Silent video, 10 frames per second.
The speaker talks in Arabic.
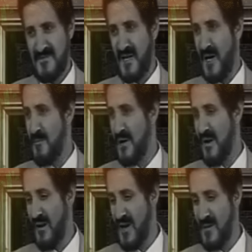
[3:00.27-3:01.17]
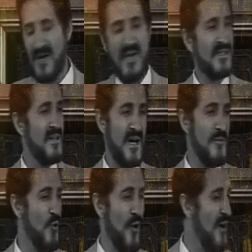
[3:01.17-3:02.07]
تقبلها الله بأحسن
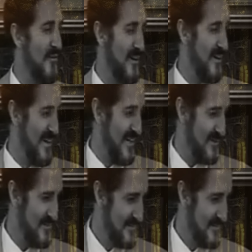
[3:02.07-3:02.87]
قبول وغفر لها